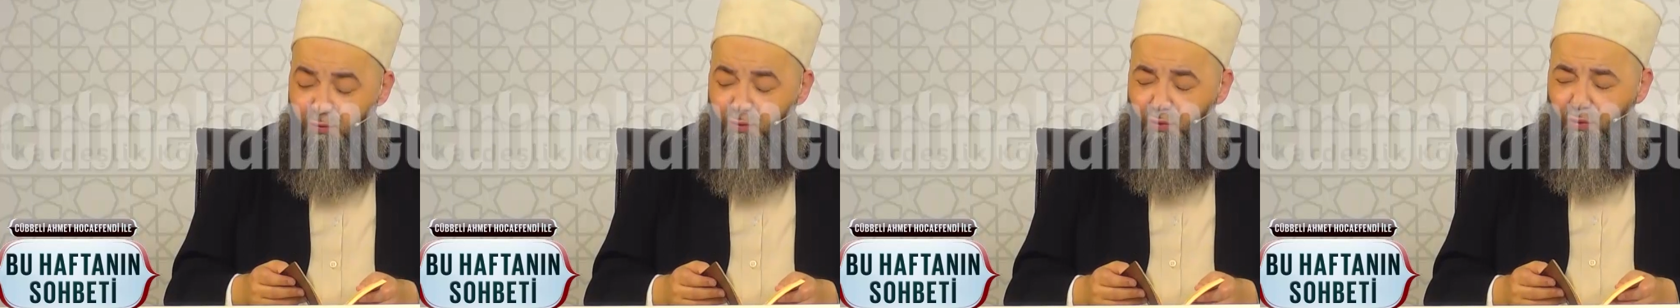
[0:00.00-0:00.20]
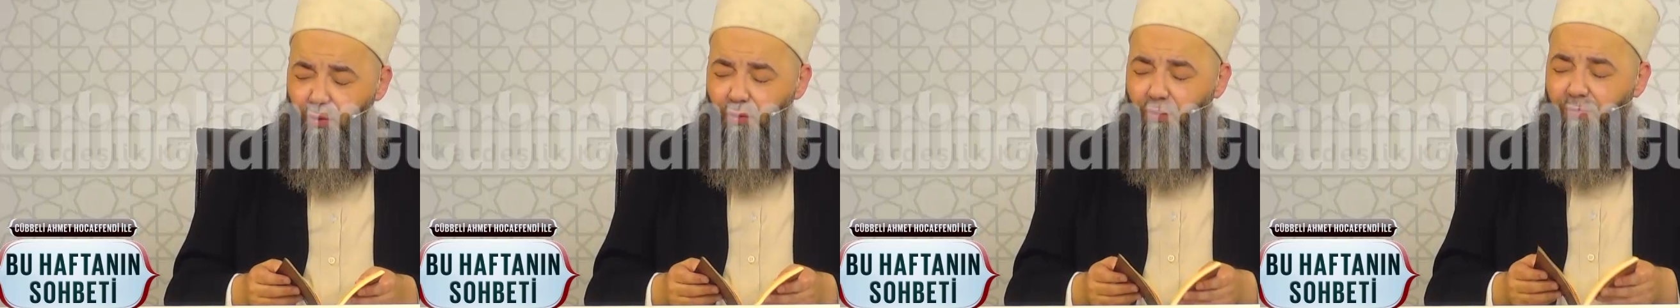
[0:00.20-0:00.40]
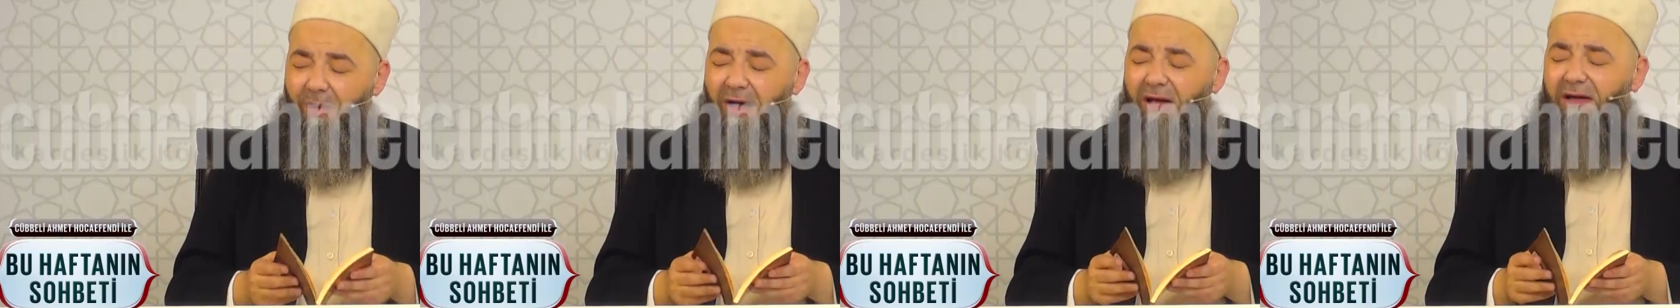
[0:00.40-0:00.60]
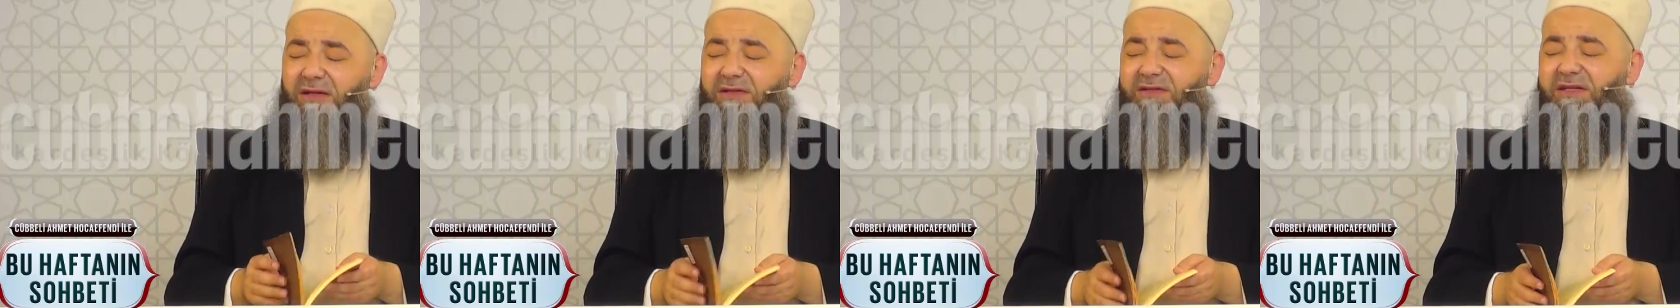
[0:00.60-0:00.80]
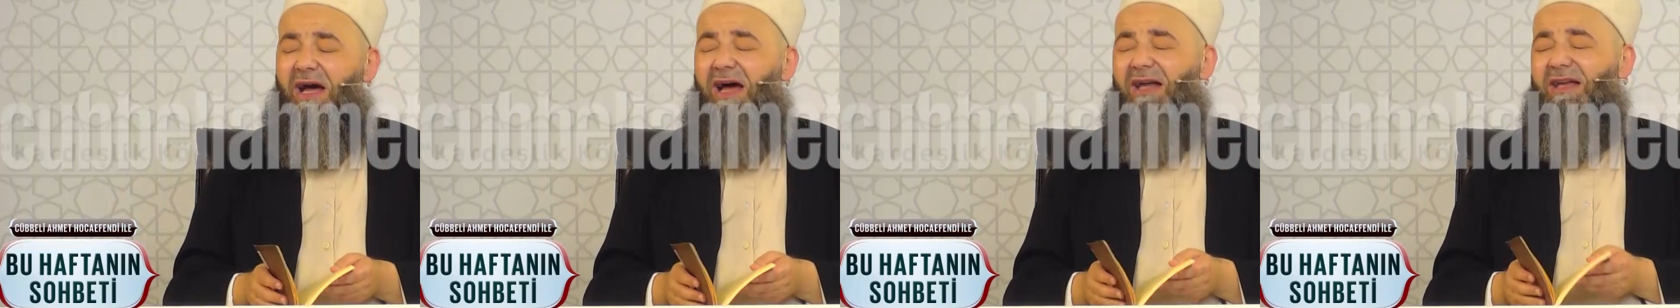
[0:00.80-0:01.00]
Kurban
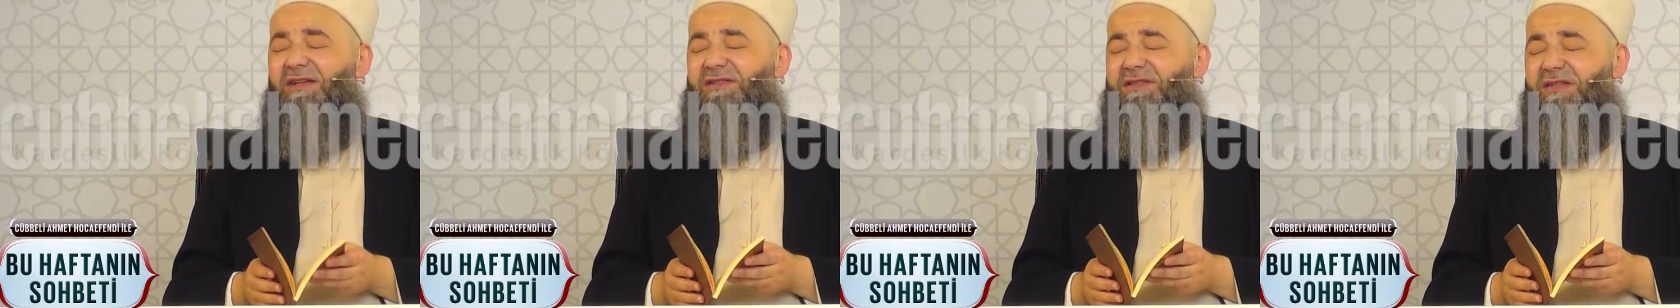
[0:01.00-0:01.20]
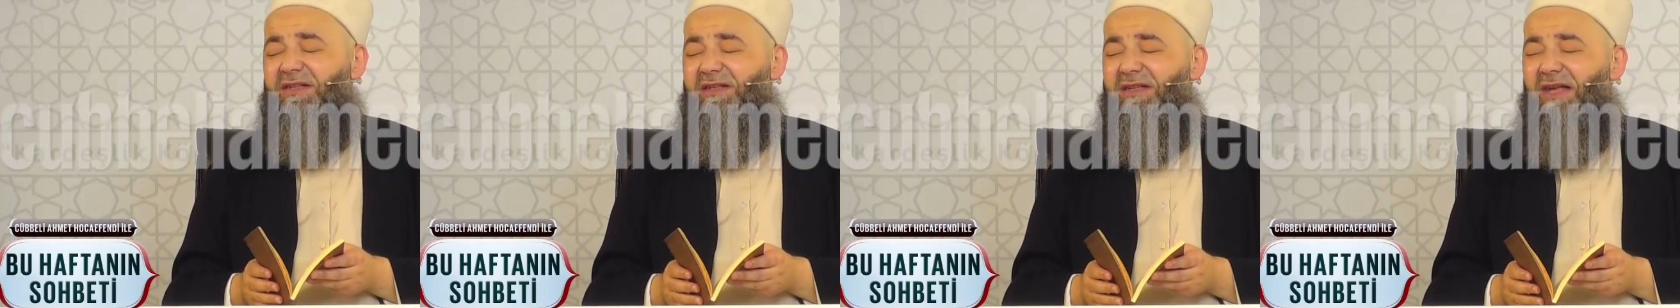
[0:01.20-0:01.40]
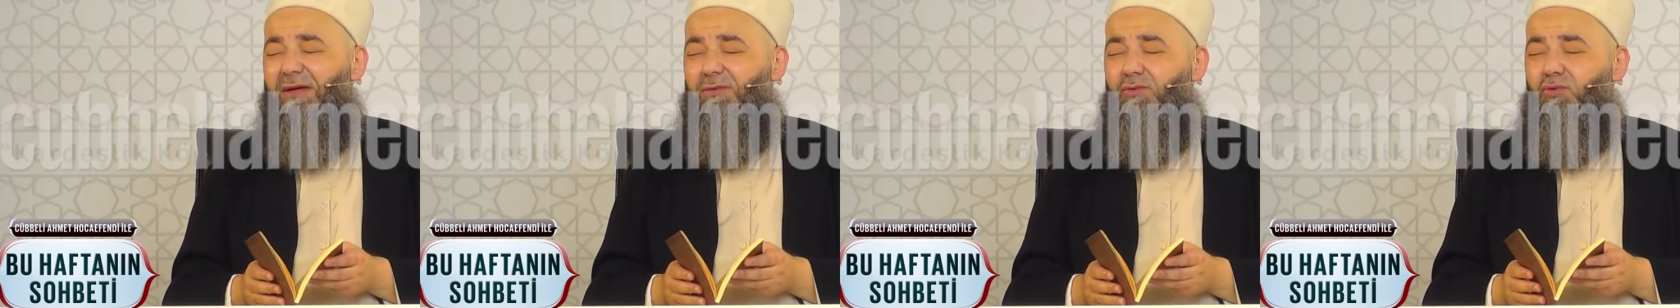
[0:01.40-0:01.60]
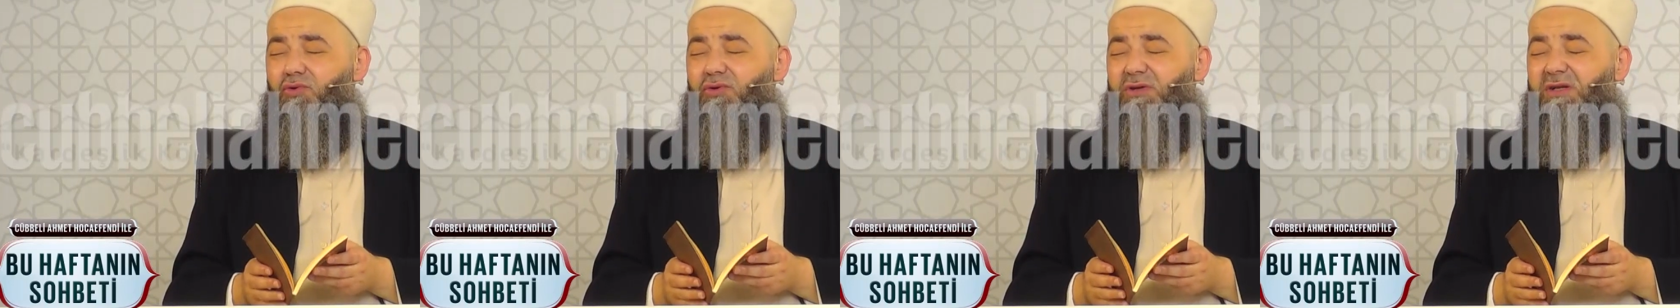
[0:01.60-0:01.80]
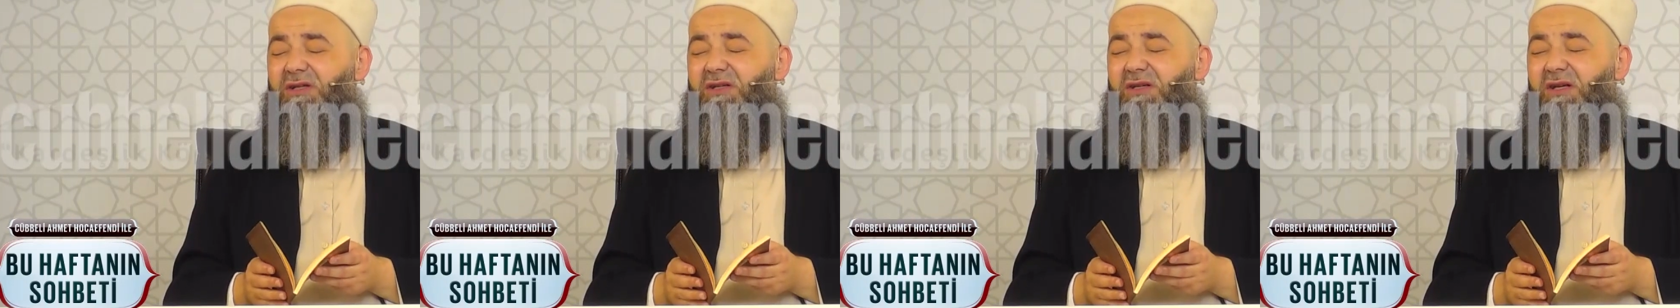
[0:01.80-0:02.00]
Risalesi'nde
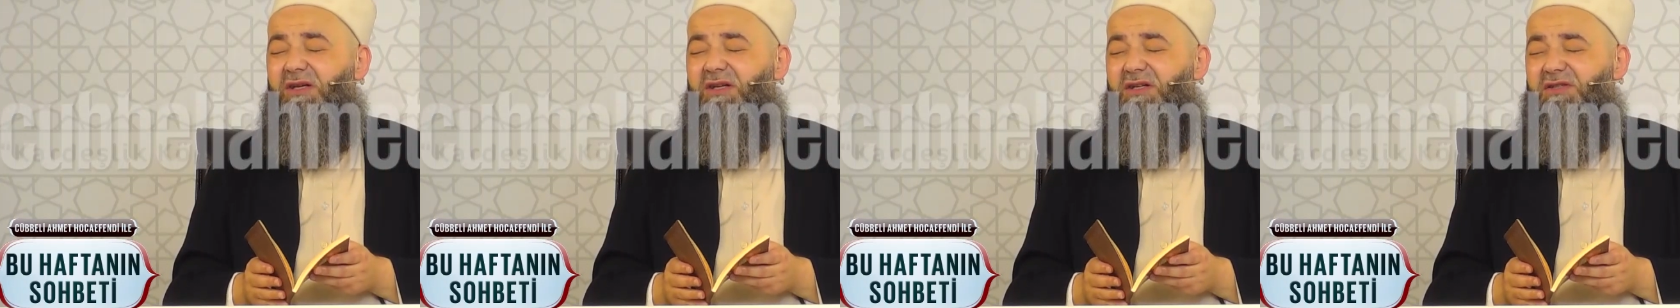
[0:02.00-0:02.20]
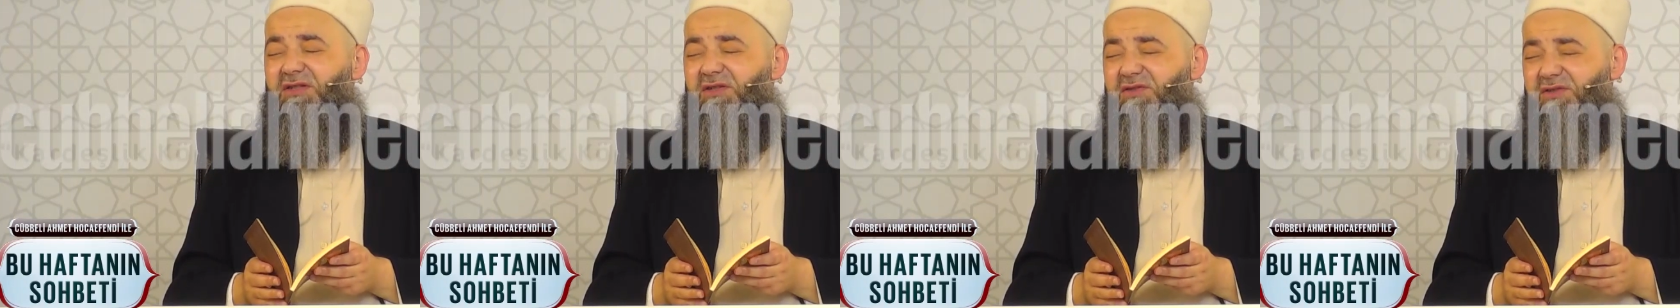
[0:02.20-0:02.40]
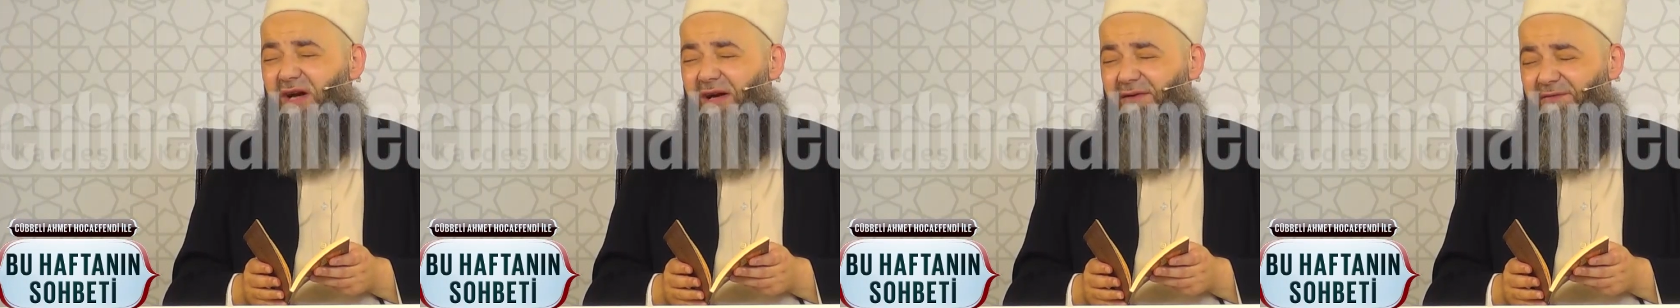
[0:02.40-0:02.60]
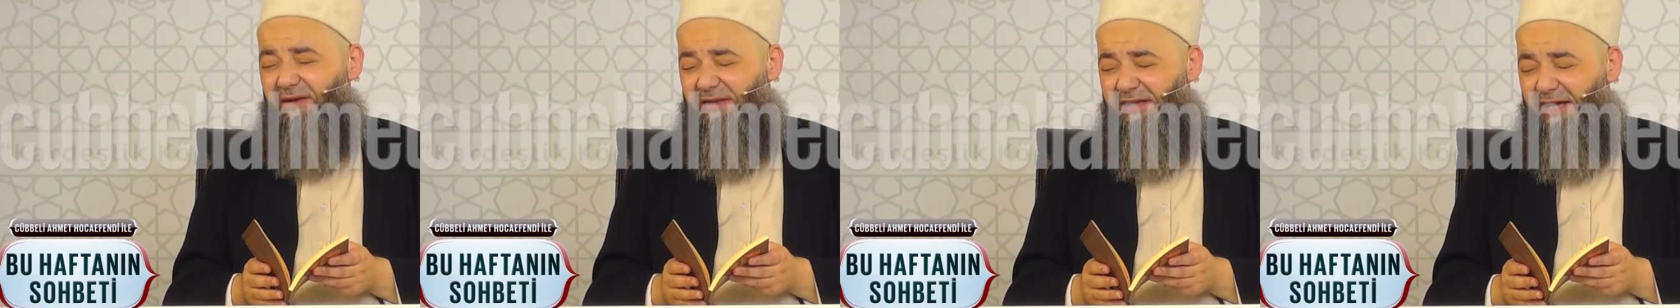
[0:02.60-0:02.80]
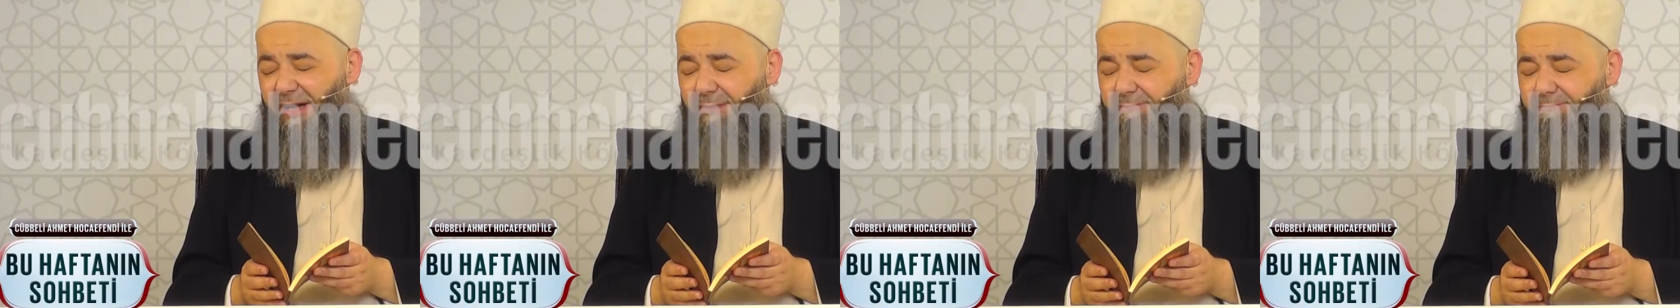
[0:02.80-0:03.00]
142.
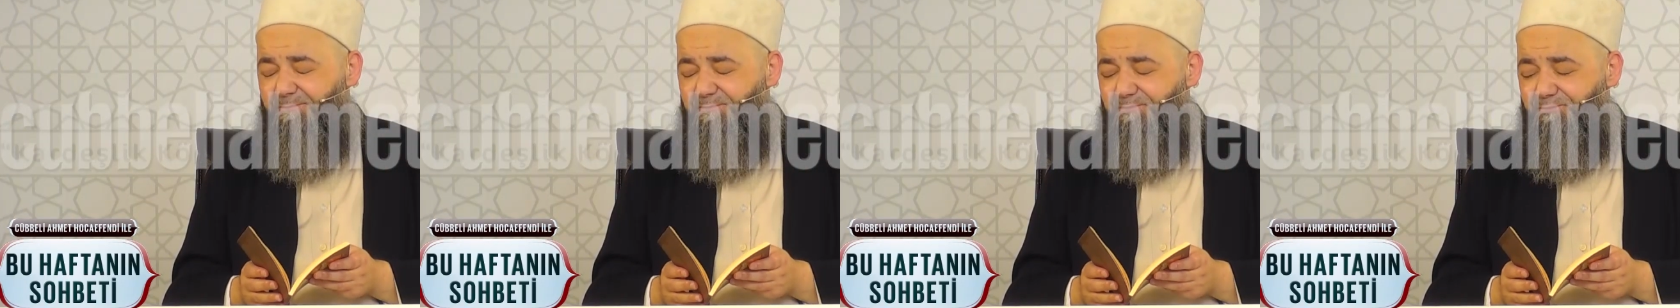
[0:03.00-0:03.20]
sayfede